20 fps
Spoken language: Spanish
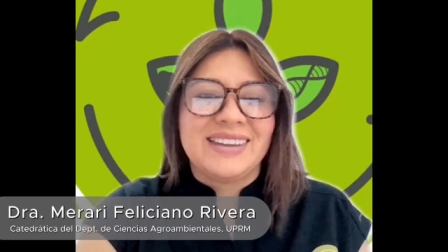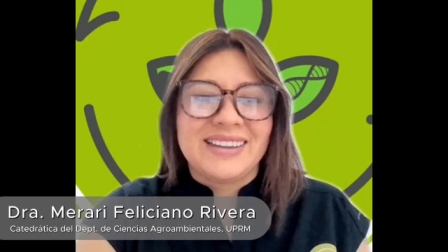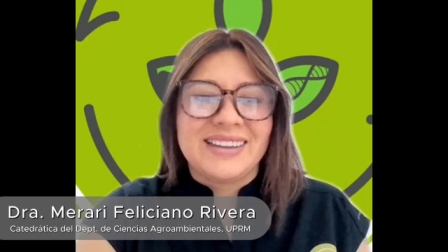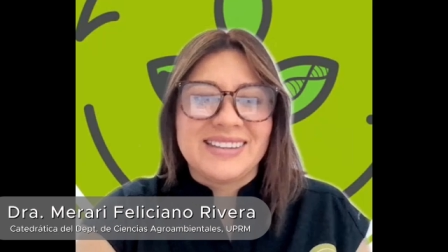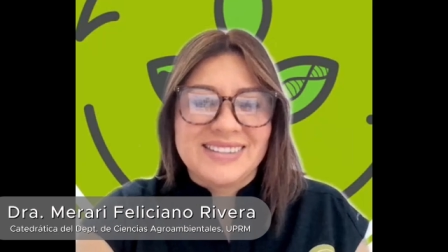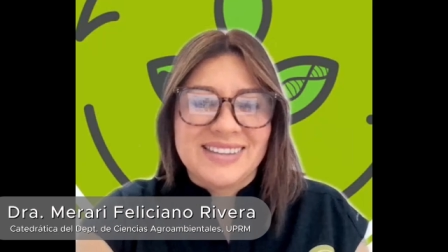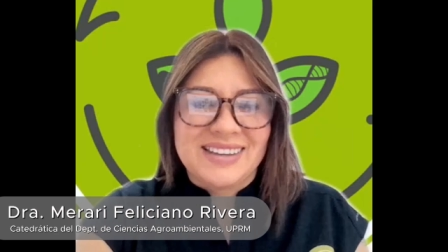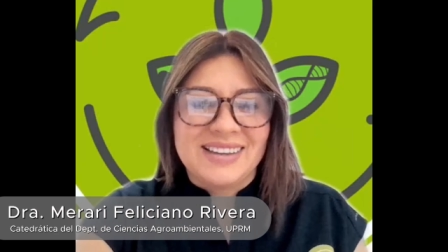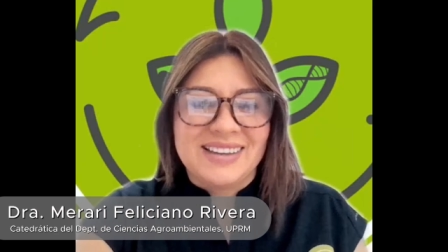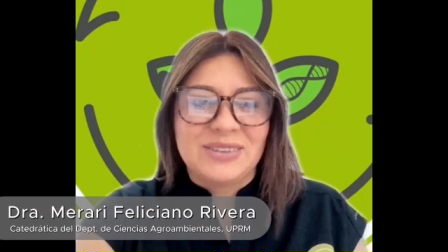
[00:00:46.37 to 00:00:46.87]

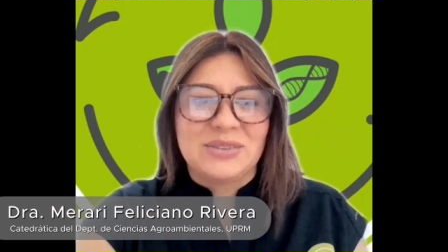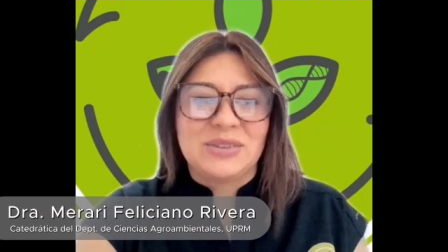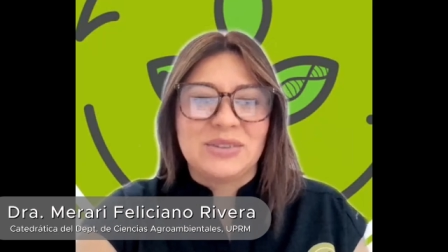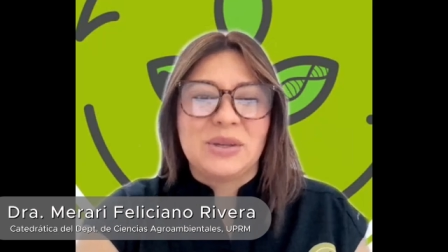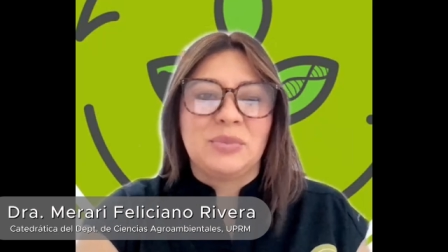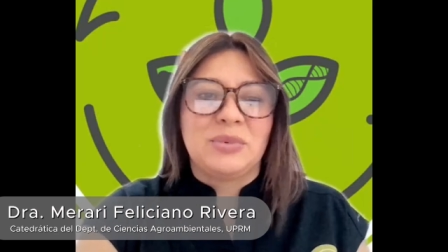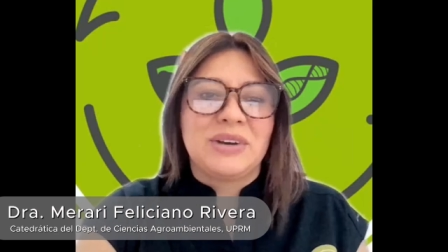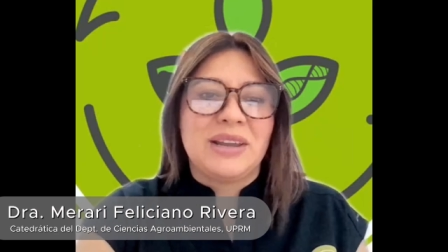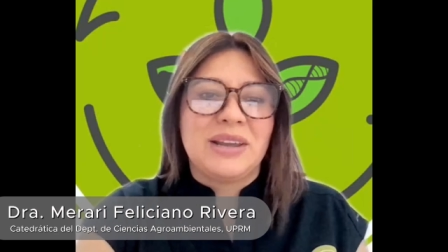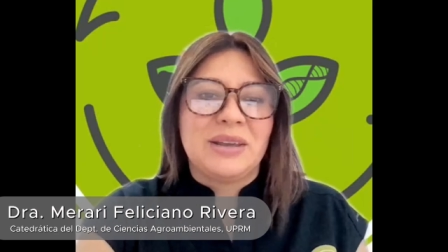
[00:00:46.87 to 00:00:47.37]
gracias a
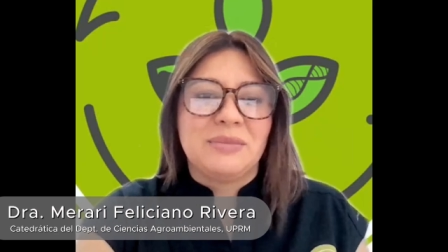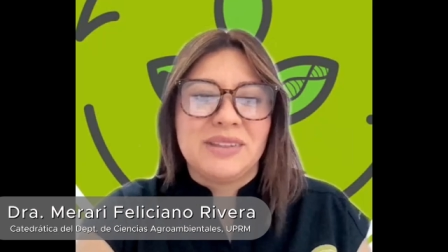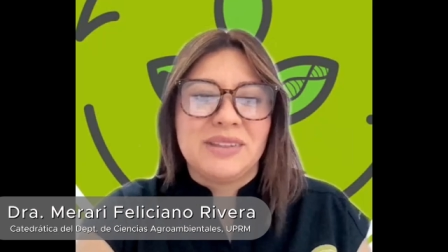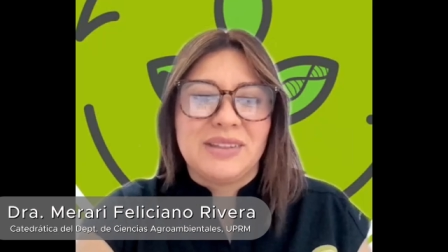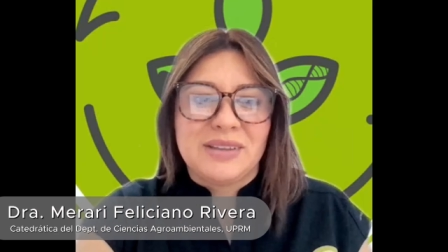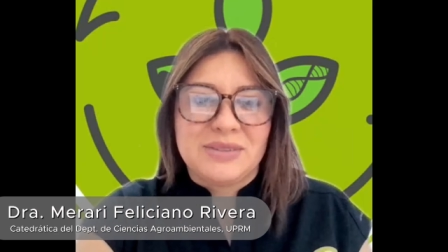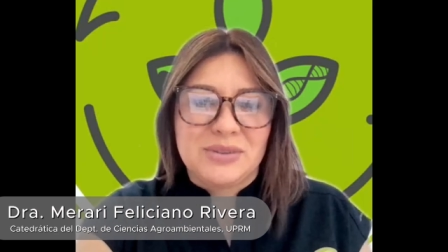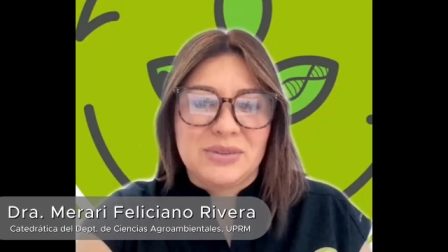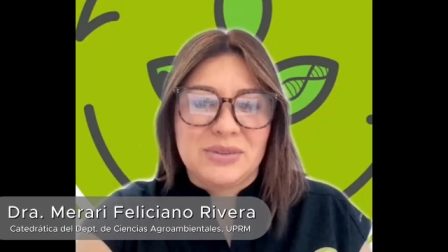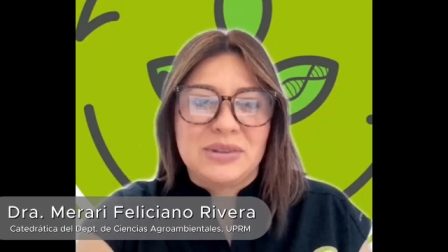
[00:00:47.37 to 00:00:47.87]
usted por la
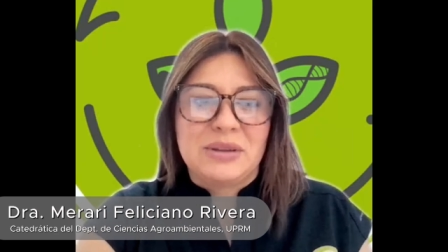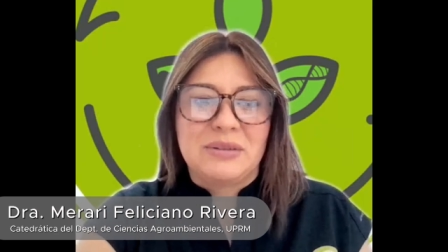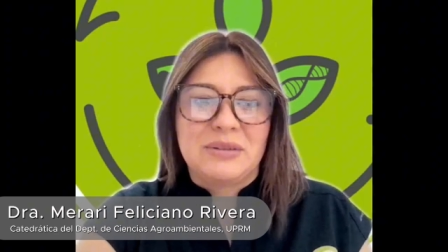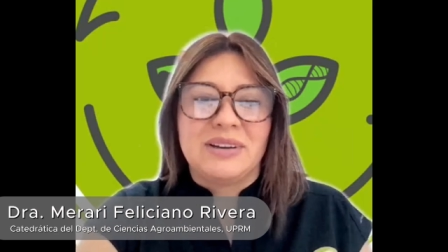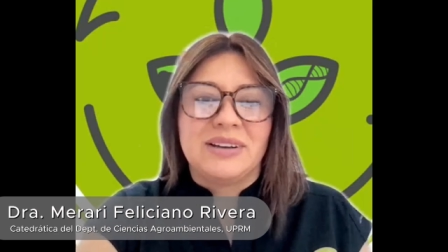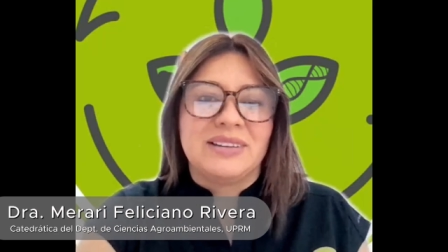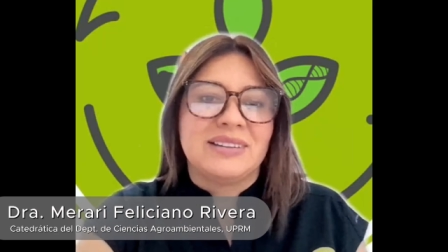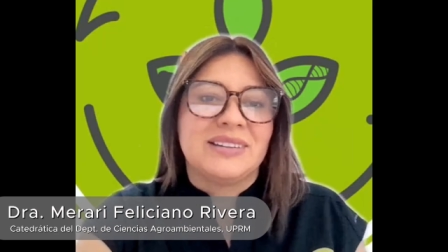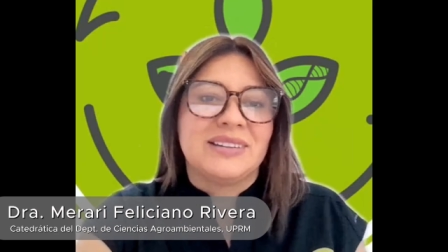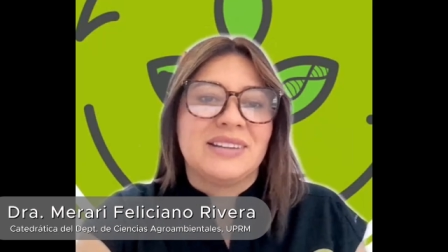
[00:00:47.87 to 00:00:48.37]
invitación de
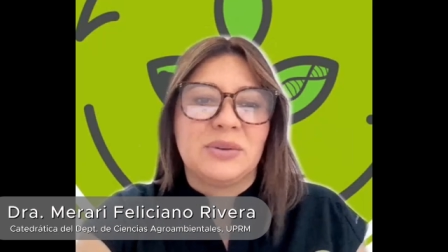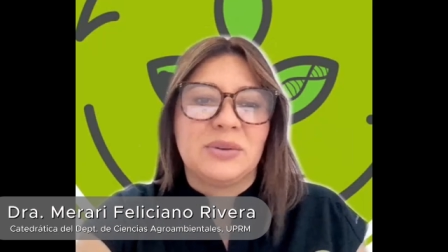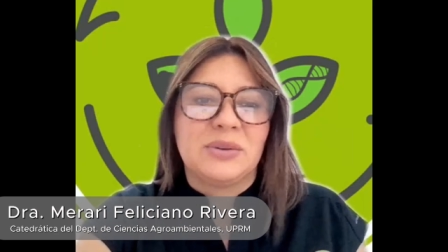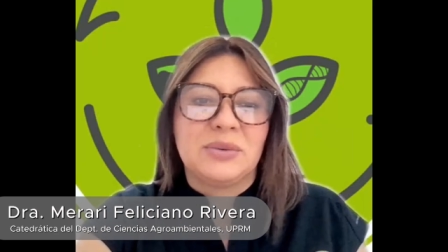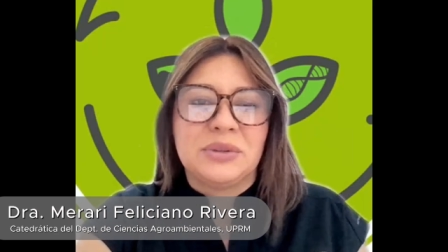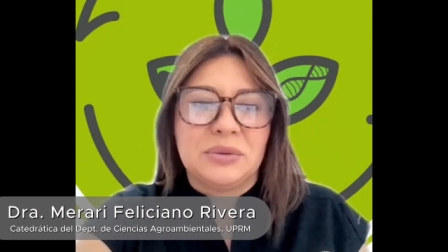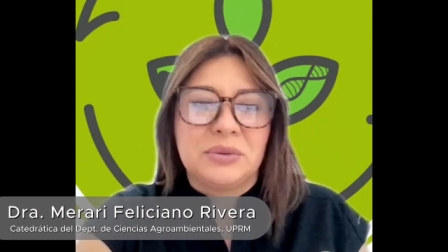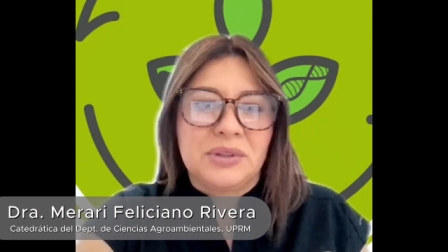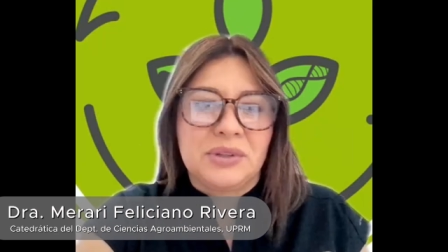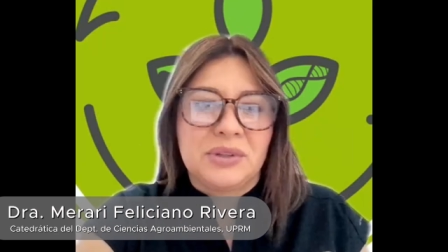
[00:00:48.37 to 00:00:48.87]
hablar de este
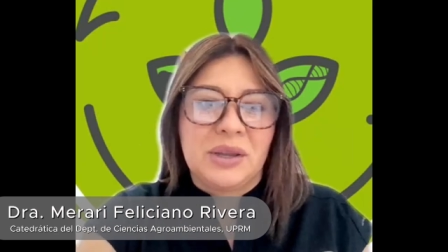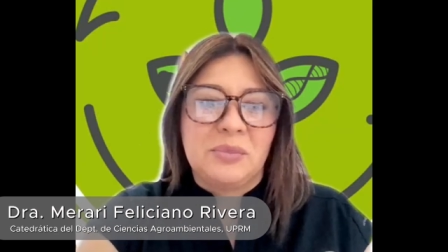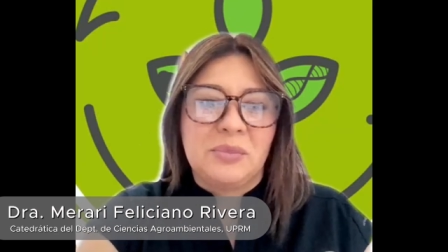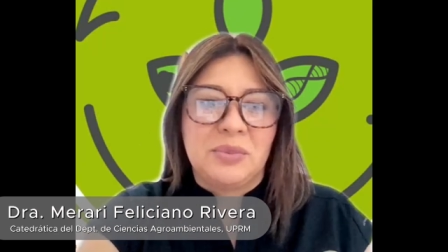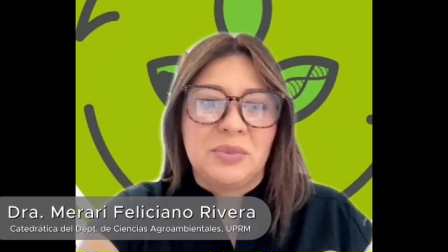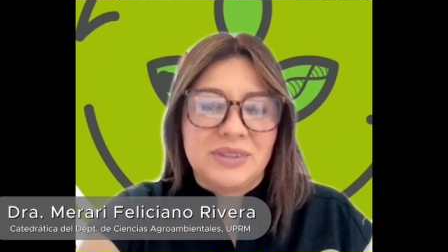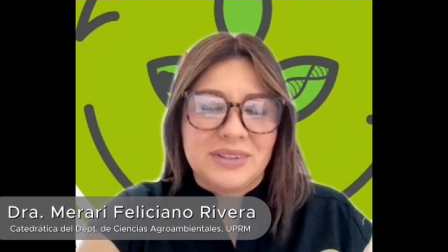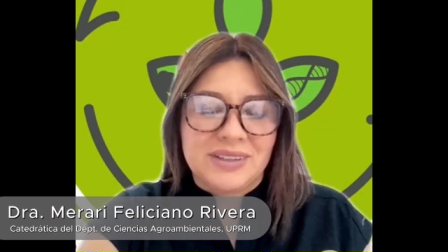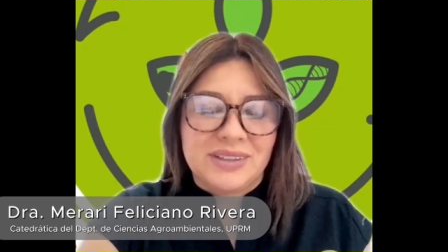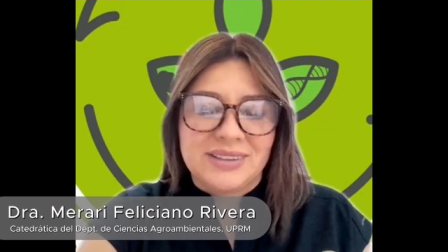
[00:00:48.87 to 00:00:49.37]
cultivo tan
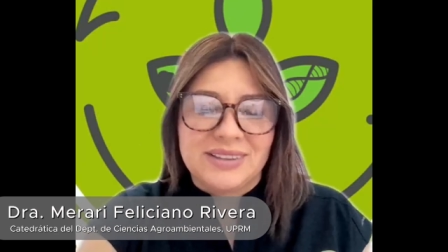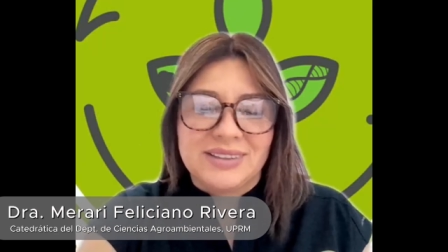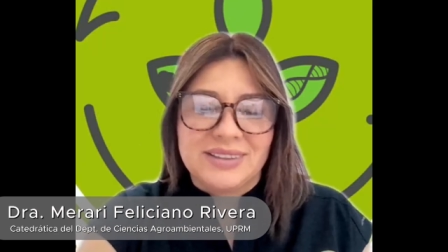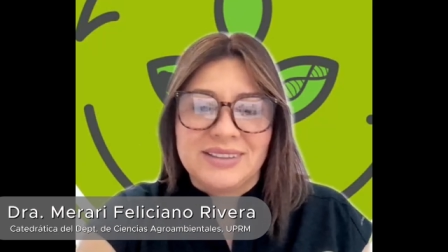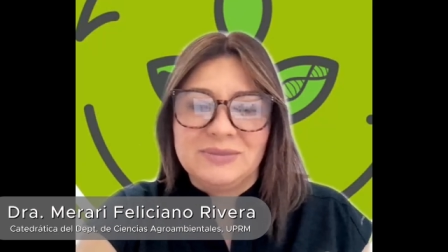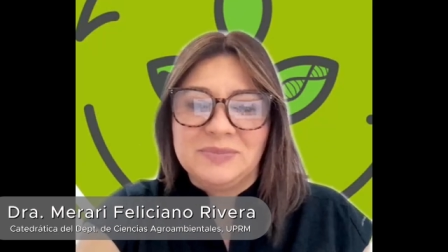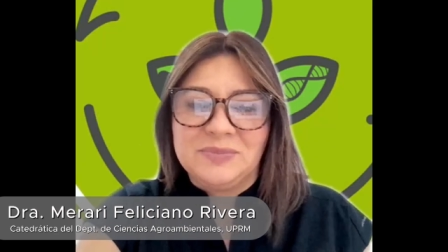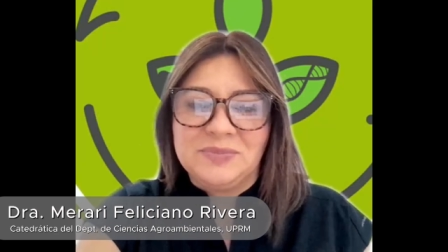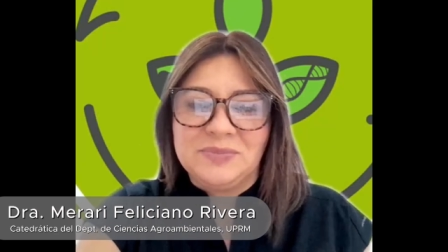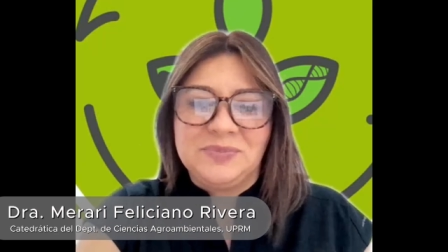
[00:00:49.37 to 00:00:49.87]

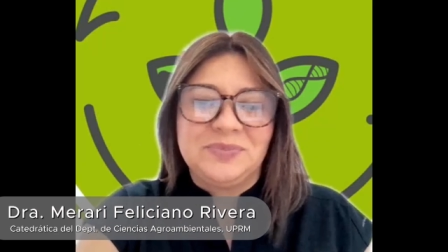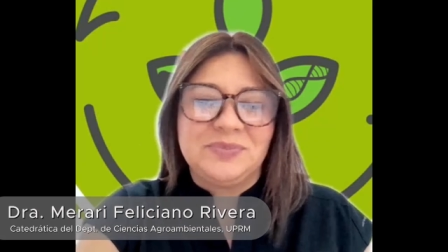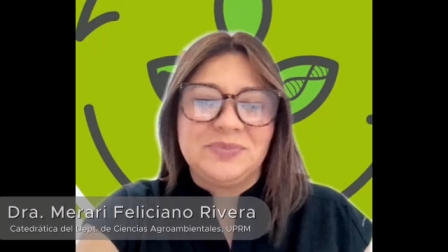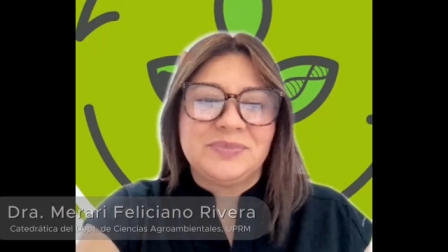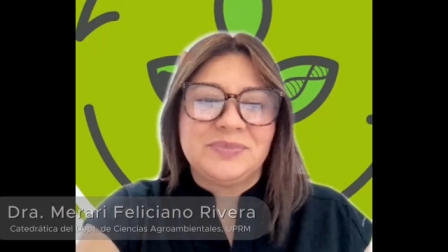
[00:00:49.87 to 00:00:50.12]
importante.